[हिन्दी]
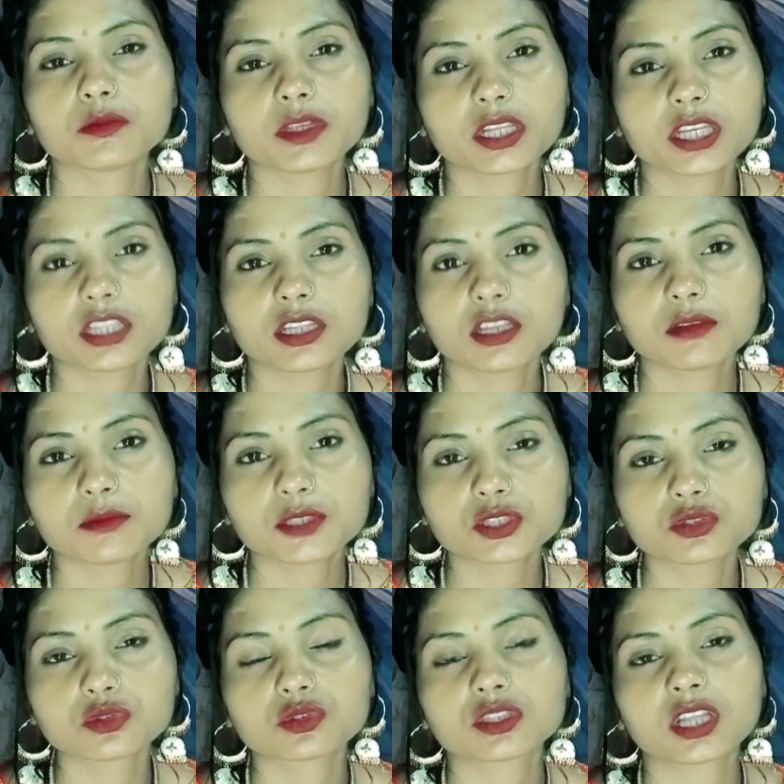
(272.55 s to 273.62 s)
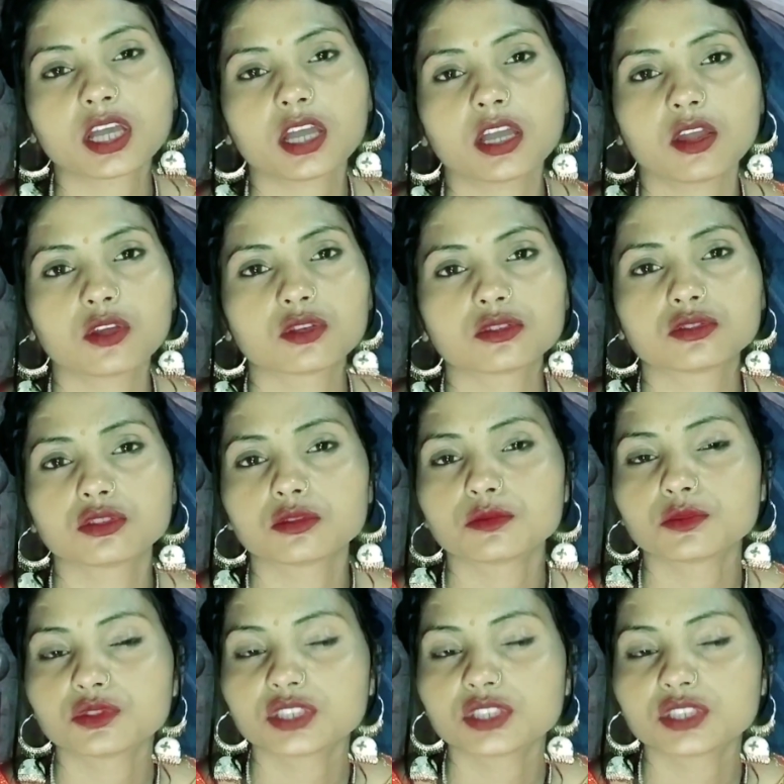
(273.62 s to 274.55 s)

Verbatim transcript: मेरे दिल में जो था और जो